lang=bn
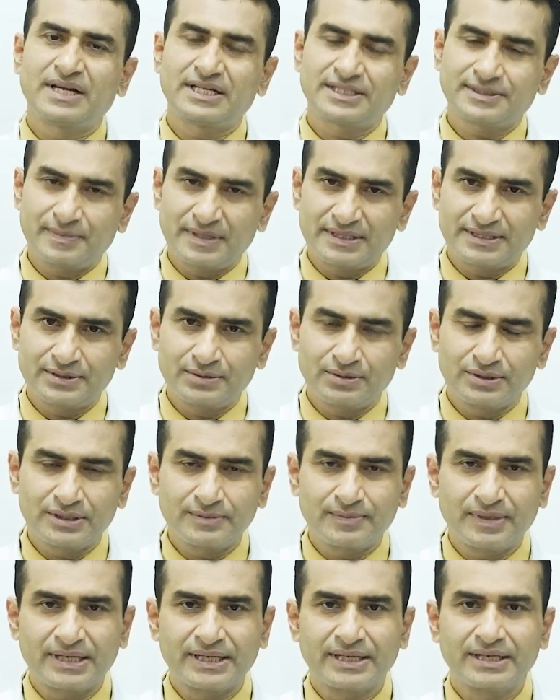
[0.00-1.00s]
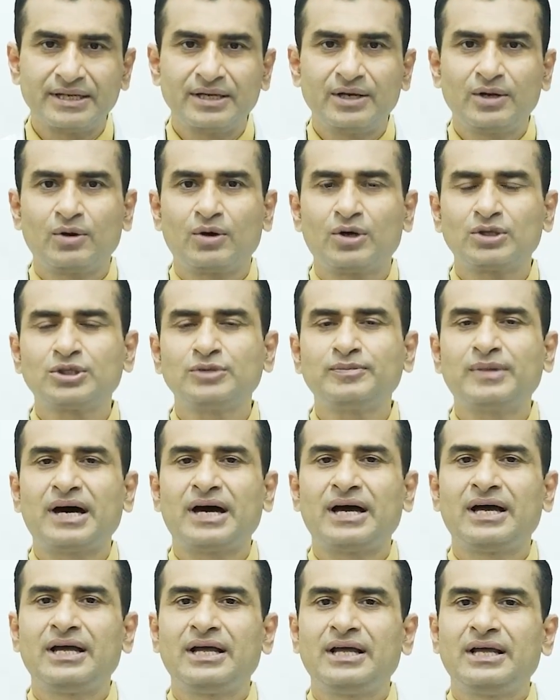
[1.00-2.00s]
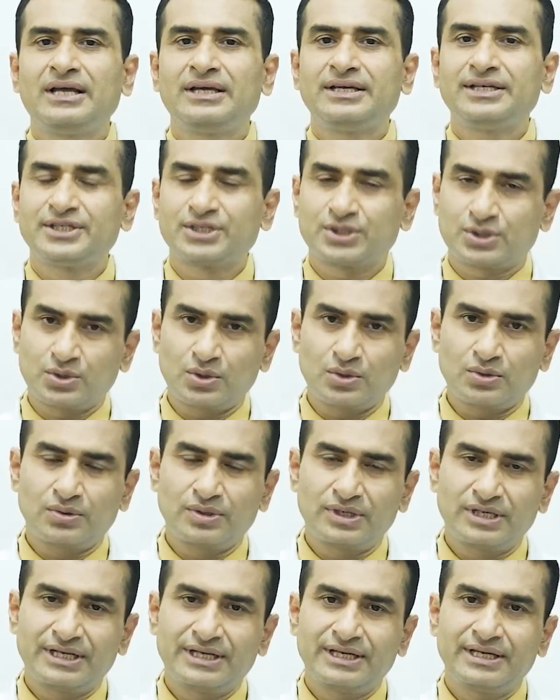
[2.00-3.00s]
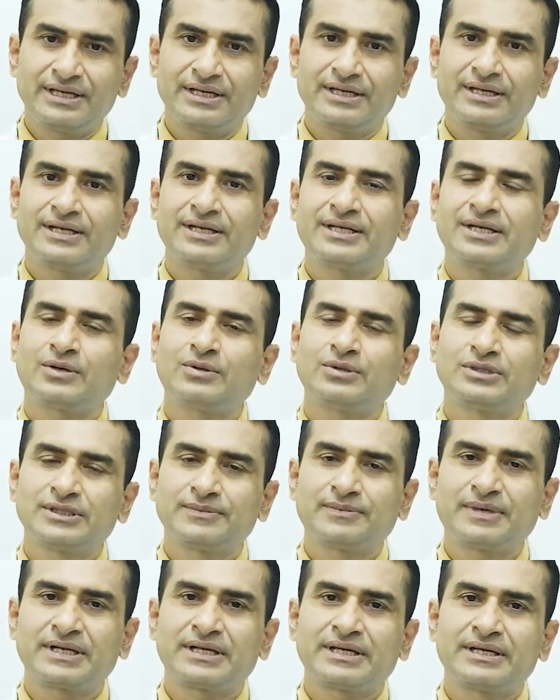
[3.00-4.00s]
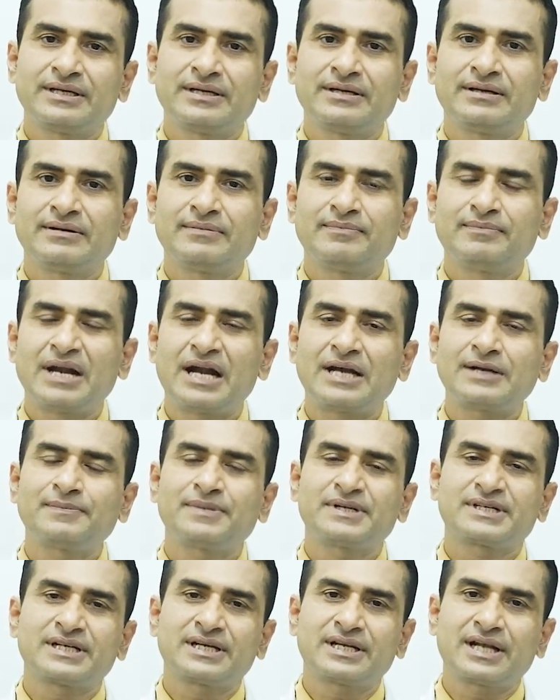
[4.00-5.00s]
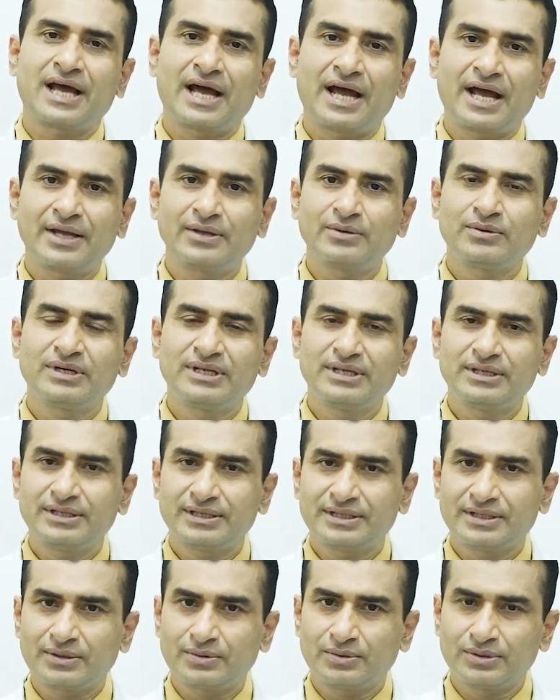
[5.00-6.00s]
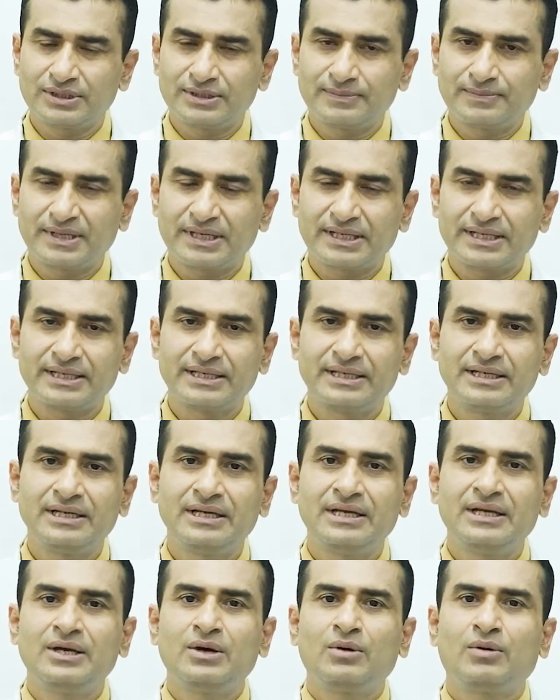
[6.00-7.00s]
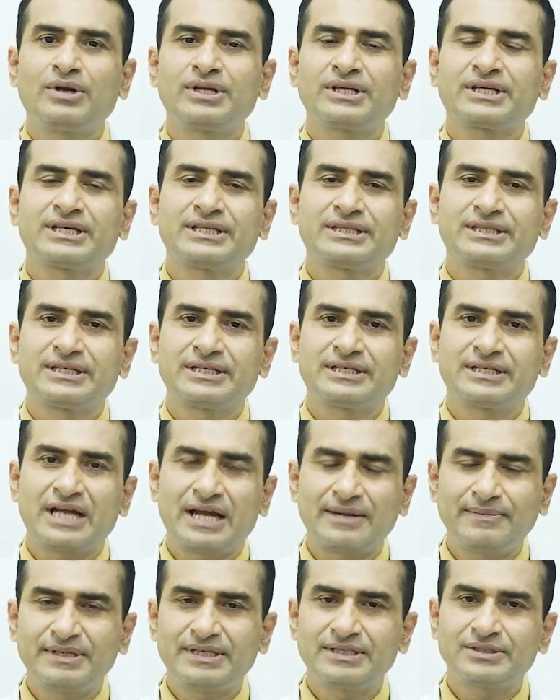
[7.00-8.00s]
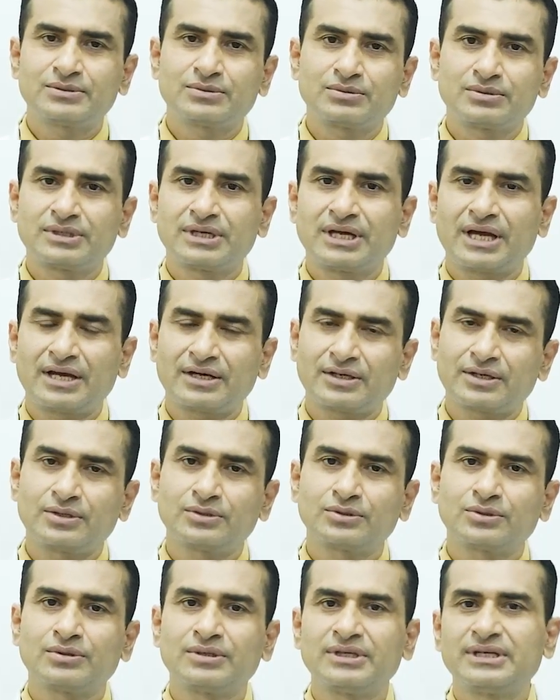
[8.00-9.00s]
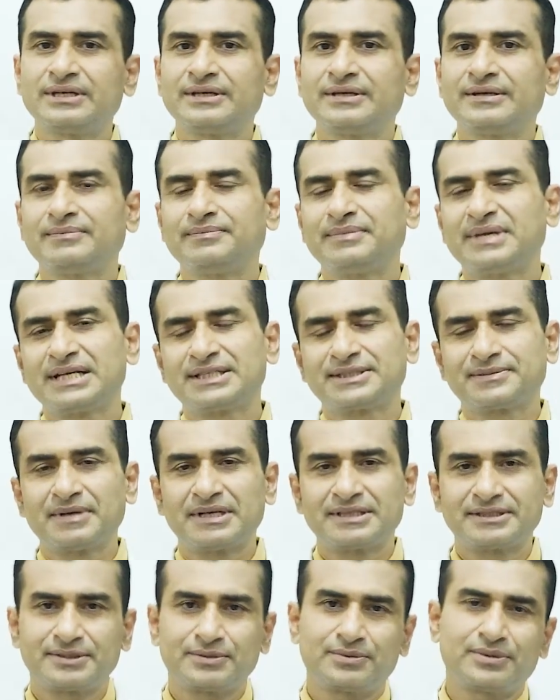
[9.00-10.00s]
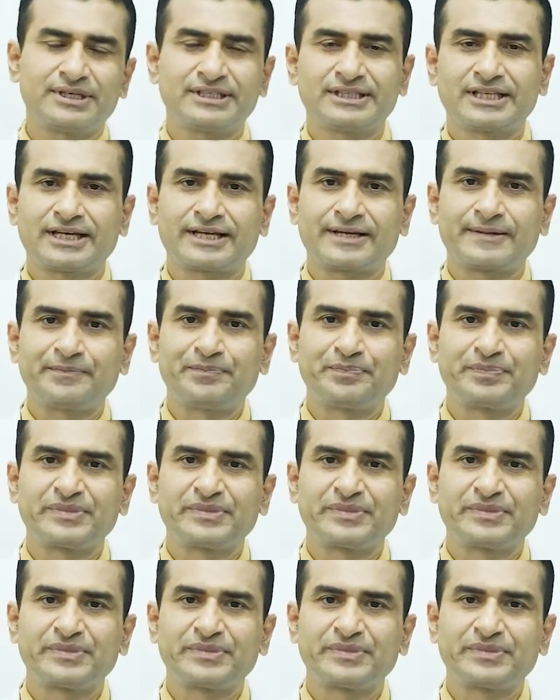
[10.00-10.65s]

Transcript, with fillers: বেলস পেলসি হতে পারে অথবা স্ট্রোক হলে এটা হতে পারে ব্লাড প্রেশার হাই হলে এটা হতে পারে অনেক ক্ষেত্রে ডায়াবেটিস রোগে আক্রান্ত হলে বেলস পেলসি হয়ে থাকে